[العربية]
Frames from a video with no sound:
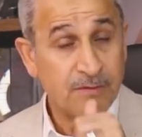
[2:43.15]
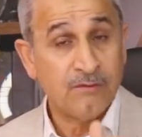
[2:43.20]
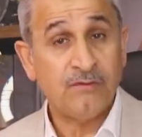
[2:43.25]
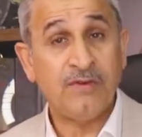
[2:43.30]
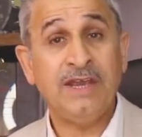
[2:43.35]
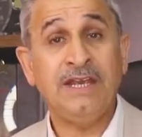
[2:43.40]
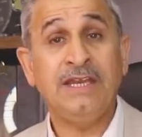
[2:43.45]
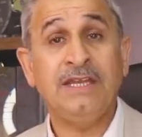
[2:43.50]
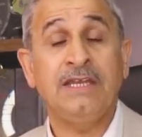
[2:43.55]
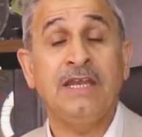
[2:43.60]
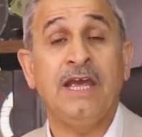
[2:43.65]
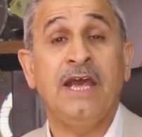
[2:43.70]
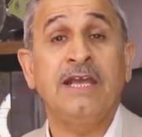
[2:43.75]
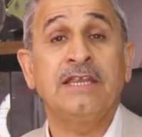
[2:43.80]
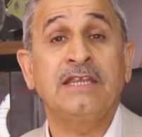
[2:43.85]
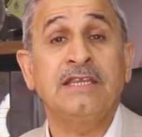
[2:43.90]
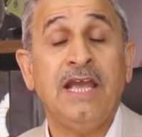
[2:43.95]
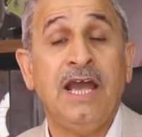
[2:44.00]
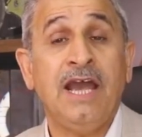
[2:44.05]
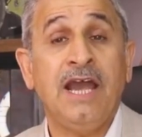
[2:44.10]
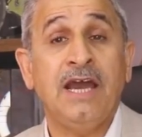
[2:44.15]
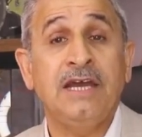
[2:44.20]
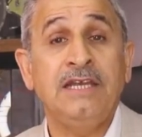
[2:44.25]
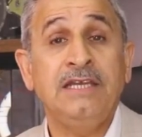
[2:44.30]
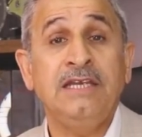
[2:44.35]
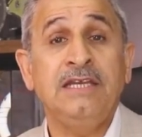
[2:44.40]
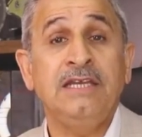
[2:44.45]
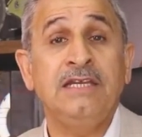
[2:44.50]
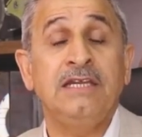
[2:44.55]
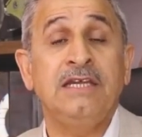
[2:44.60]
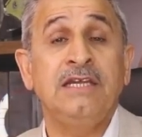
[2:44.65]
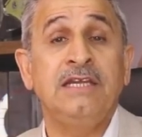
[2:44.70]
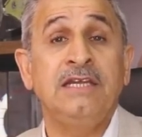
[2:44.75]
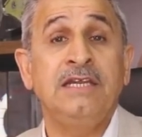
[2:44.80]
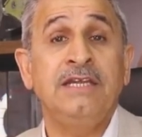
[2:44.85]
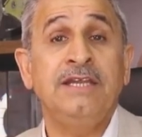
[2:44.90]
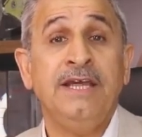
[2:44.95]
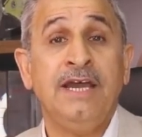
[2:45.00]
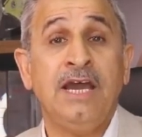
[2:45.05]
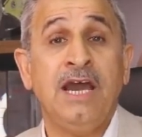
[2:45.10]
فإن التحاليل
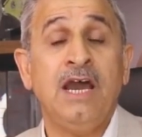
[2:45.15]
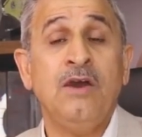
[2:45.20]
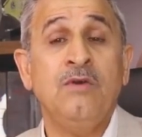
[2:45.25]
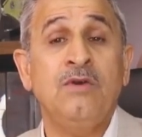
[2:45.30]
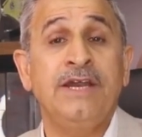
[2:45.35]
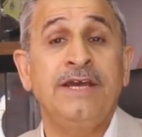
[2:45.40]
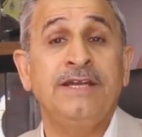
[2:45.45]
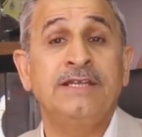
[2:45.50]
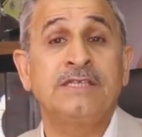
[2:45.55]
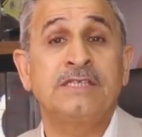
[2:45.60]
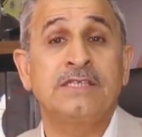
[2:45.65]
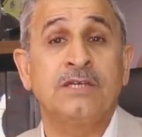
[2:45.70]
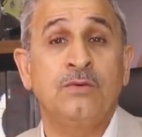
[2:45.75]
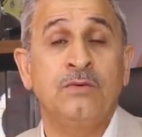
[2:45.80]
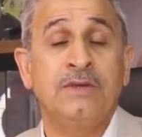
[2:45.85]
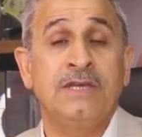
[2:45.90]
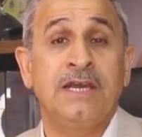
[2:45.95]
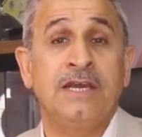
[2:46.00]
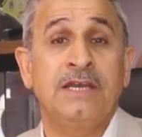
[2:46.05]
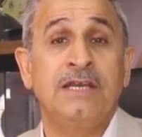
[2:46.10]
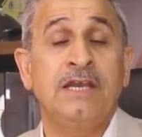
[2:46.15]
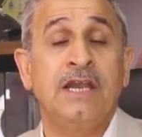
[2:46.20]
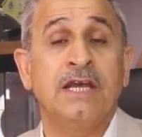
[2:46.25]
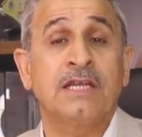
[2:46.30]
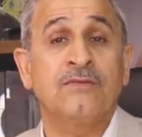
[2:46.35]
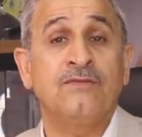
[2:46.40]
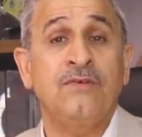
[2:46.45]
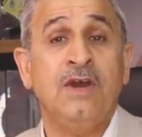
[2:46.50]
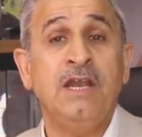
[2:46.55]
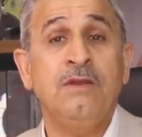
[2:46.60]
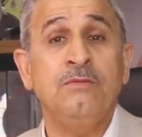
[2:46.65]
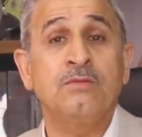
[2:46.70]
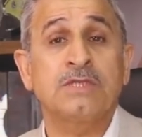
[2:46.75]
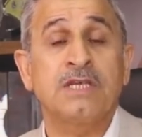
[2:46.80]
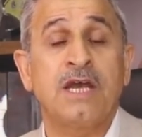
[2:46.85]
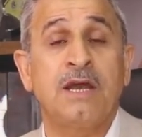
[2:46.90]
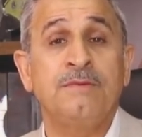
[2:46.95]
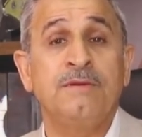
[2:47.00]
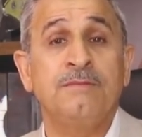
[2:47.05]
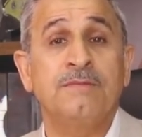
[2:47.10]
اللي نحاول أن نسويها للأطفال
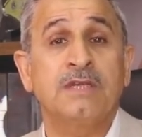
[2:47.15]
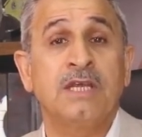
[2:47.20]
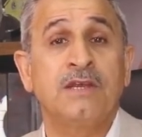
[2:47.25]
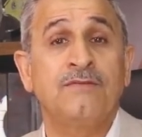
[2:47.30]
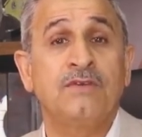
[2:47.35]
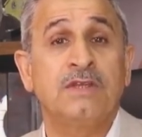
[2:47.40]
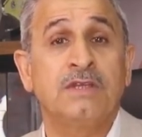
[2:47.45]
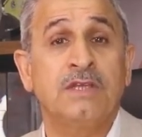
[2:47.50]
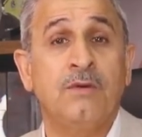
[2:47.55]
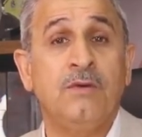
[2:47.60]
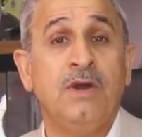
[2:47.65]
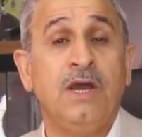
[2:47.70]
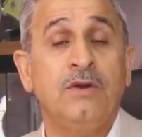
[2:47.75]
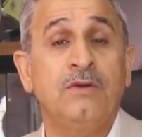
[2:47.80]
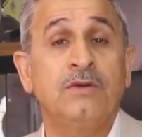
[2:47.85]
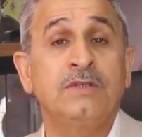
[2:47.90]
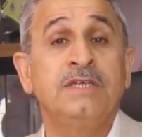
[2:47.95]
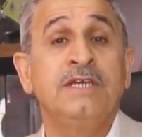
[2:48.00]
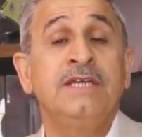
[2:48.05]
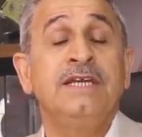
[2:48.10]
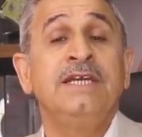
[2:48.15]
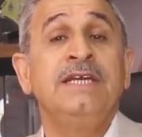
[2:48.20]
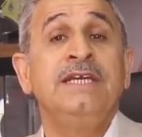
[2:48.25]
المصابين بطيف التوحد